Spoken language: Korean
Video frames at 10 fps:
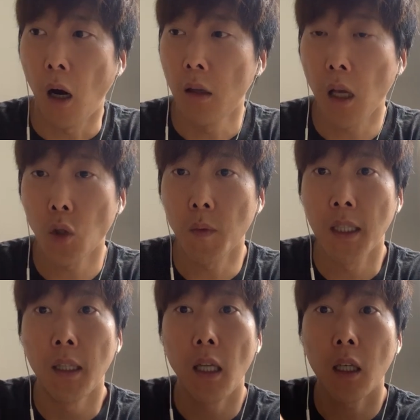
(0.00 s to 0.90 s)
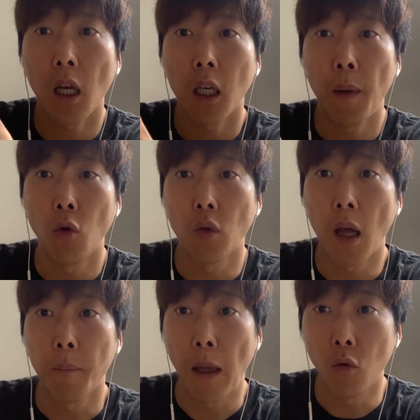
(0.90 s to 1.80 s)
아 되게 좀 지네릭하게
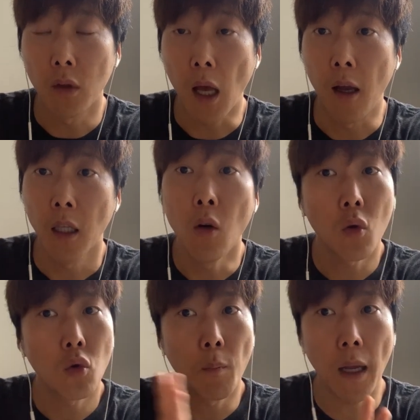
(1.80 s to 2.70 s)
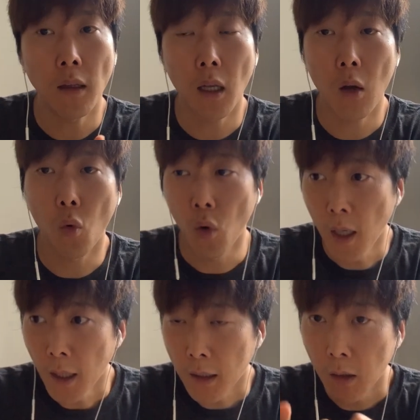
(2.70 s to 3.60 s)
배우나 배운다 이런 것도 좀
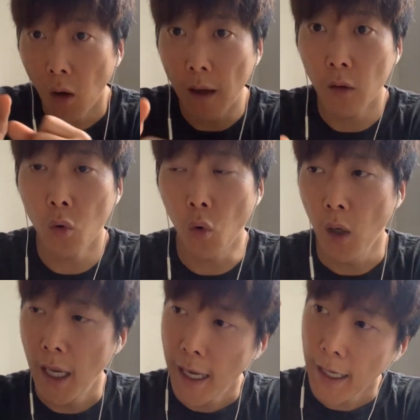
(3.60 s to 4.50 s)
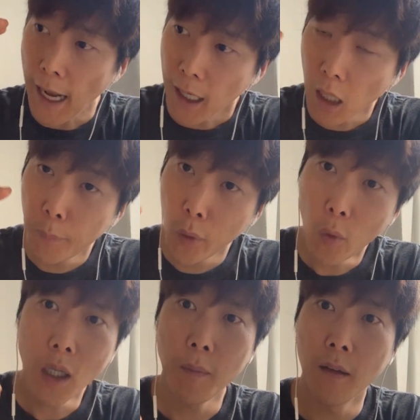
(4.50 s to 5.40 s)
판단하고 들어가서도 각각의
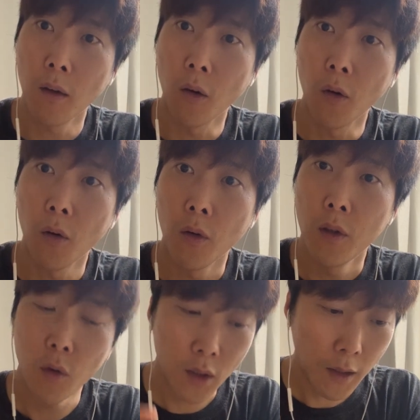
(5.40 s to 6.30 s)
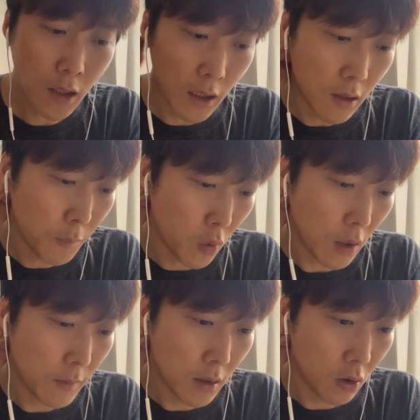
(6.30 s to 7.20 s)
프로그램이 있어요. 그리고 특히나 이런
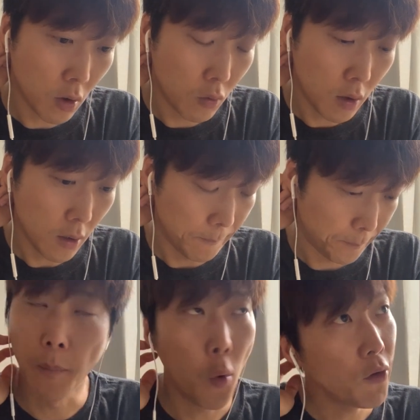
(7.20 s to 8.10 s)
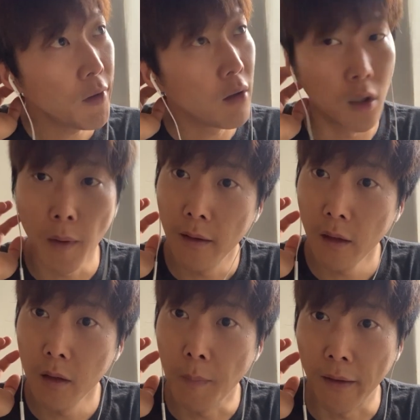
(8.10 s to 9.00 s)
프로그램들은 여러분들 포스트
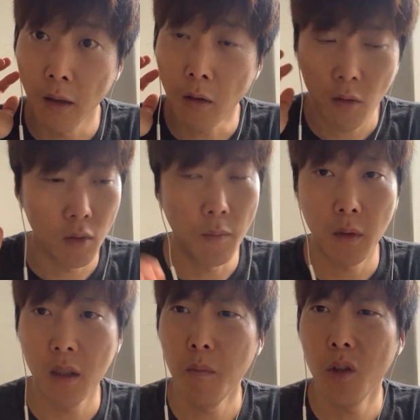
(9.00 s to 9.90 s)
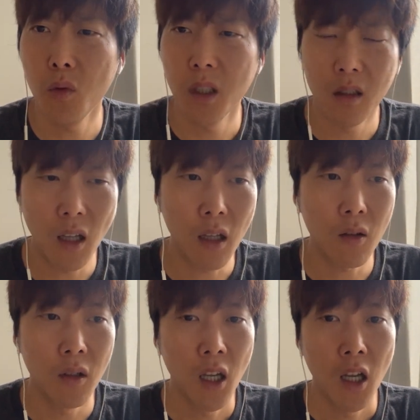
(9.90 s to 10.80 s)
어드밴스트 마스터 이름들이 좀 있는데
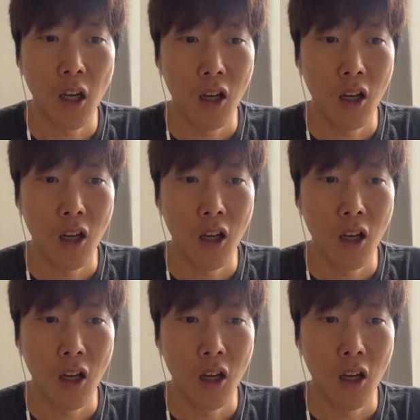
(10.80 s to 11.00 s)
하여튼